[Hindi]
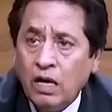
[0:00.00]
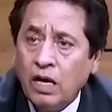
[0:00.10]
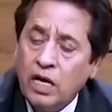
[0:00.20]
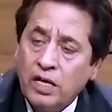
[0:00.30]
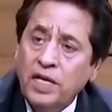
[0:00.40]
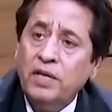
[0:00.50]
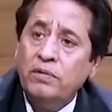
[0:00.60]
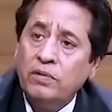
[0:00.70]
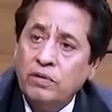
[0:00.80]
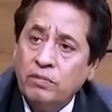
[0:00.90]
हाँ, रहे हाँ
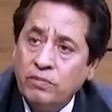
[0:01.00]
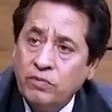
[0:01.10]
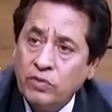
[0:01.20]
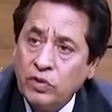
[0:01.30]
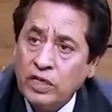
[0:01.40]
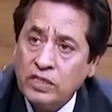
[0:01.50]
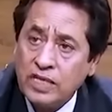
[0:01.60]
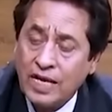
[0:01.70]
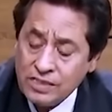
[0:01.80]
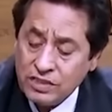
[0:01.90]
नहीं
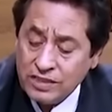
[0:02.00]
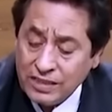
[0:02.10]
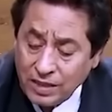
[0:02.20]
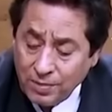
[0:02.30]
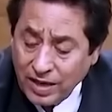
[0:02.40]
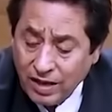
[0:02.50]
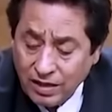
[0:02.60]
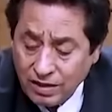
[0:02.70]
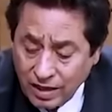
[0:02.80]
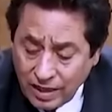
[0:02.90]
एहसास कि मैं
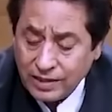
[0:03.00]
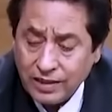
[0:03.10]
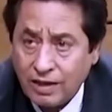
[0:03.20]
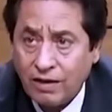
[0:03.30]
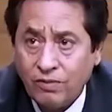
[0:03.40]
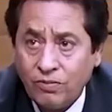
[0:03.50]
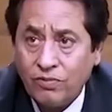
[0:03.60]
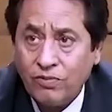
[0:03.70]
गल, गलत ही हाँ, कर रहा हूँ